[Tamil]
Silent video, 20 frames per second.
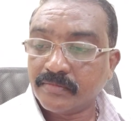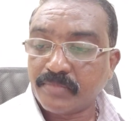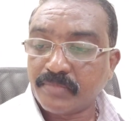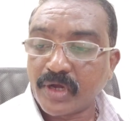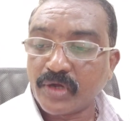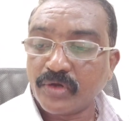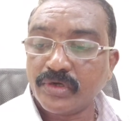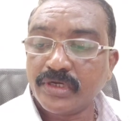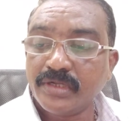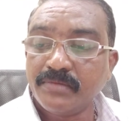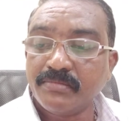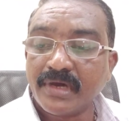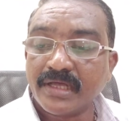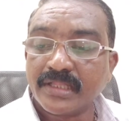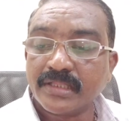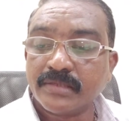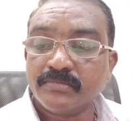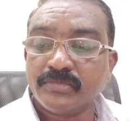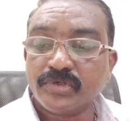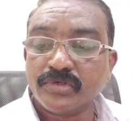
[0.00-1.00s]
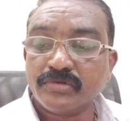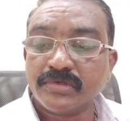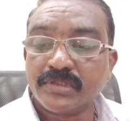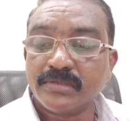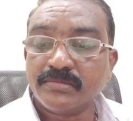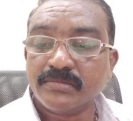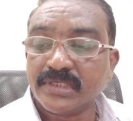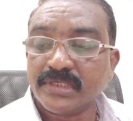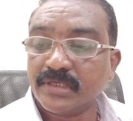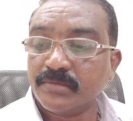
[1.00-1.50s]
பங்குனி மாதம்
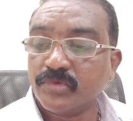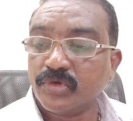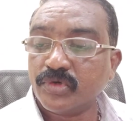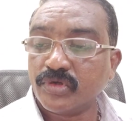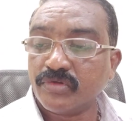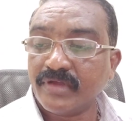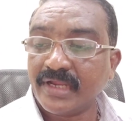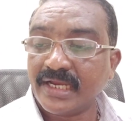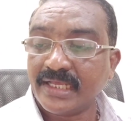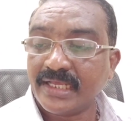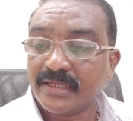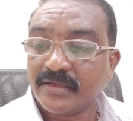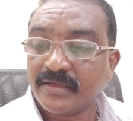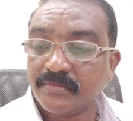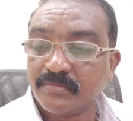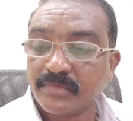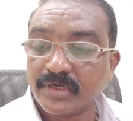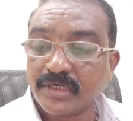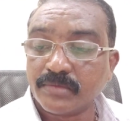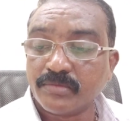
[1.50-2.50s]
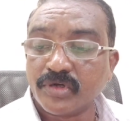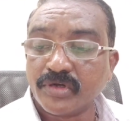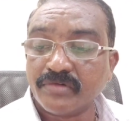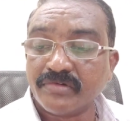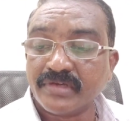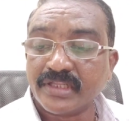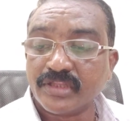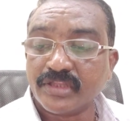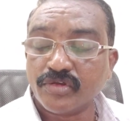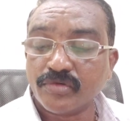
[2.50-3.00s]
முழுவதும் தினம் ஒரு வேளை மட்டும்
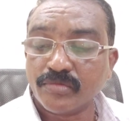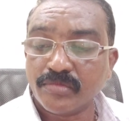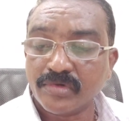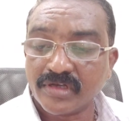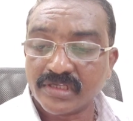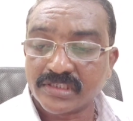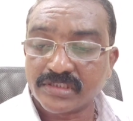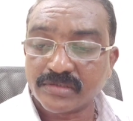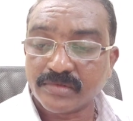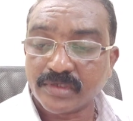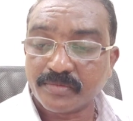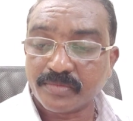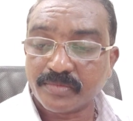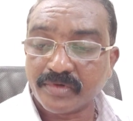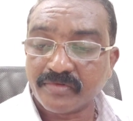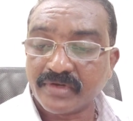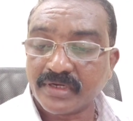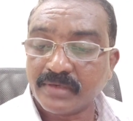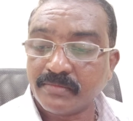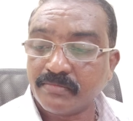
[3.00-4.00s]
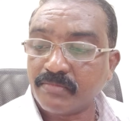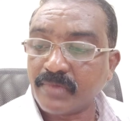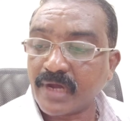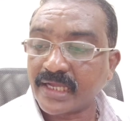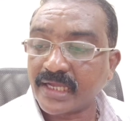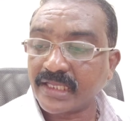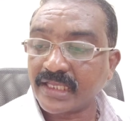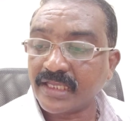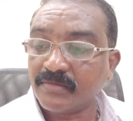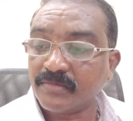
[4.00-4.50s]
உணவருந்தி உபவாசம் இருப்பவன்
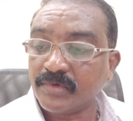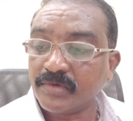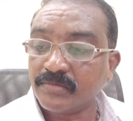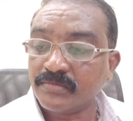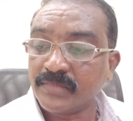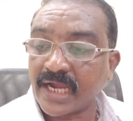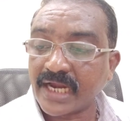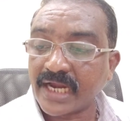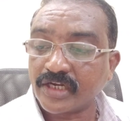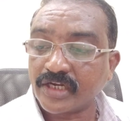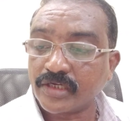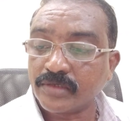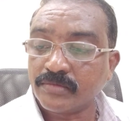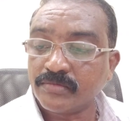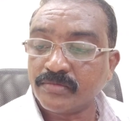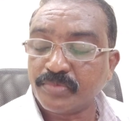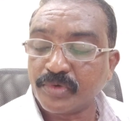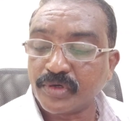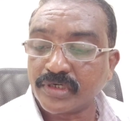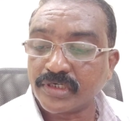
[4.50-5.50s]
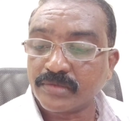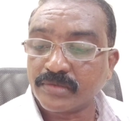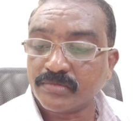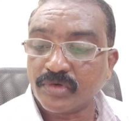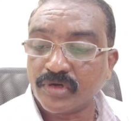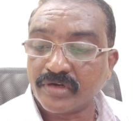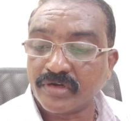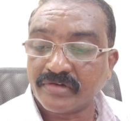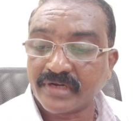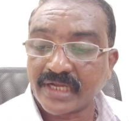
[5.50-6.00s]
பாக்கியமும் அழகும் புகழும்
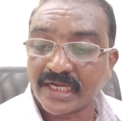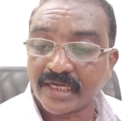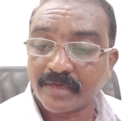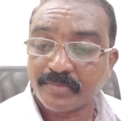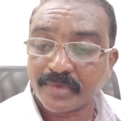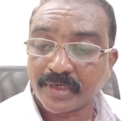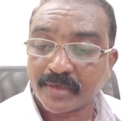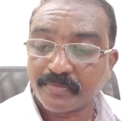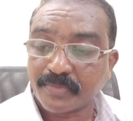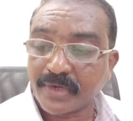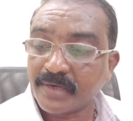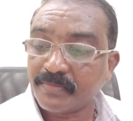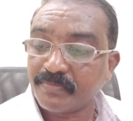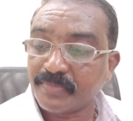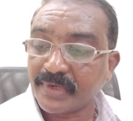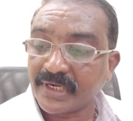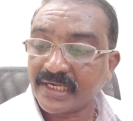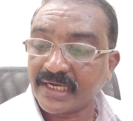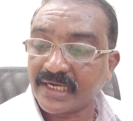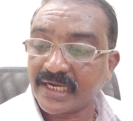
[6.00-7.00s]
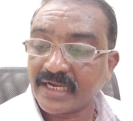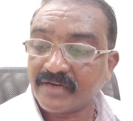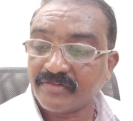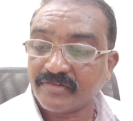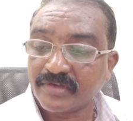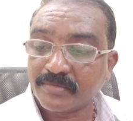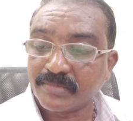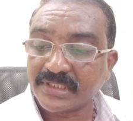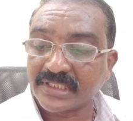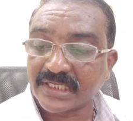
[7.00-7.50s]
உள்ளவனாக பிறப்பான் பெண்களால்
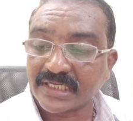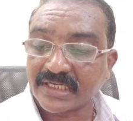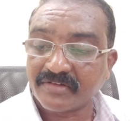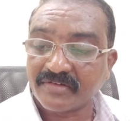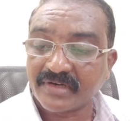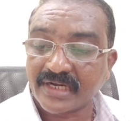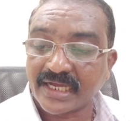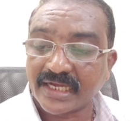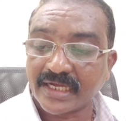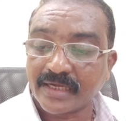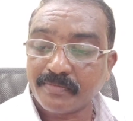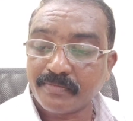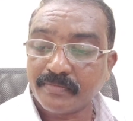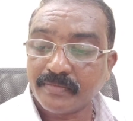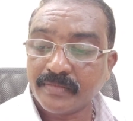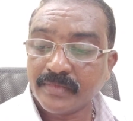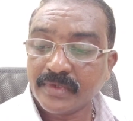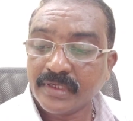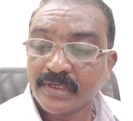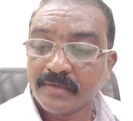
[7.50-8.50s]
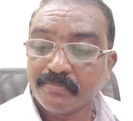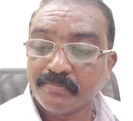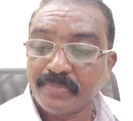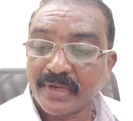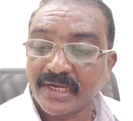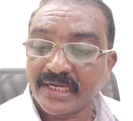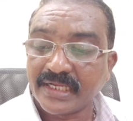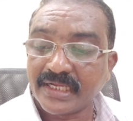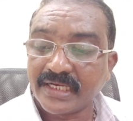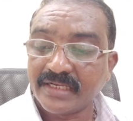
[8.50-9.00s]
விரும்பத்தக்கவனாக
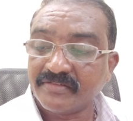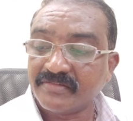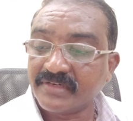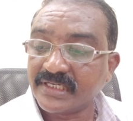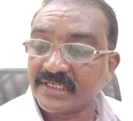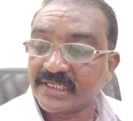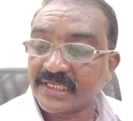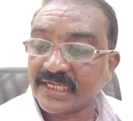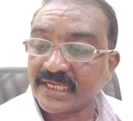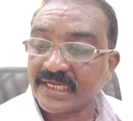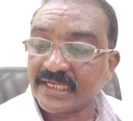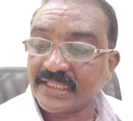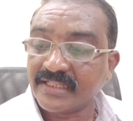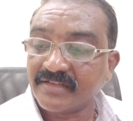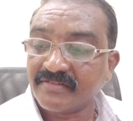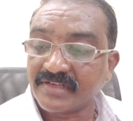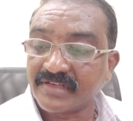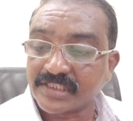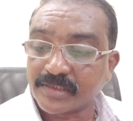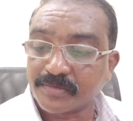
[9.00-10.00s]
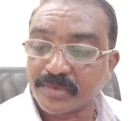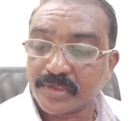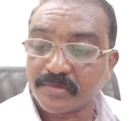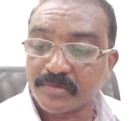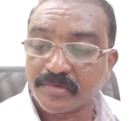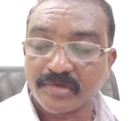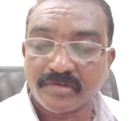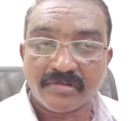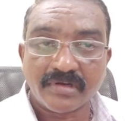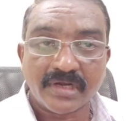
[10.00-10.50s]
பெண்கள் இவனுக்கு எளிதில்
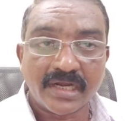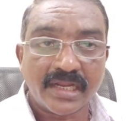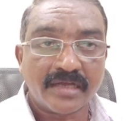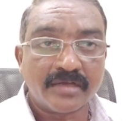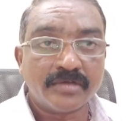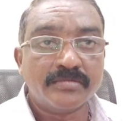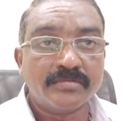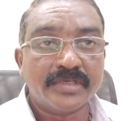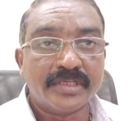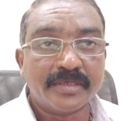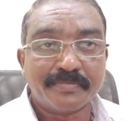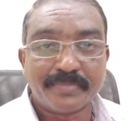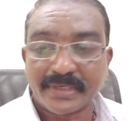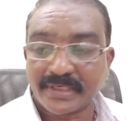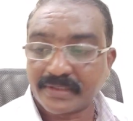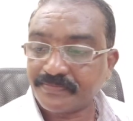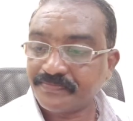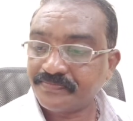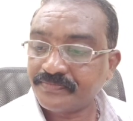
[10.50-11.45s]
வசப்படுபவர்களாகவும் இருப்பர்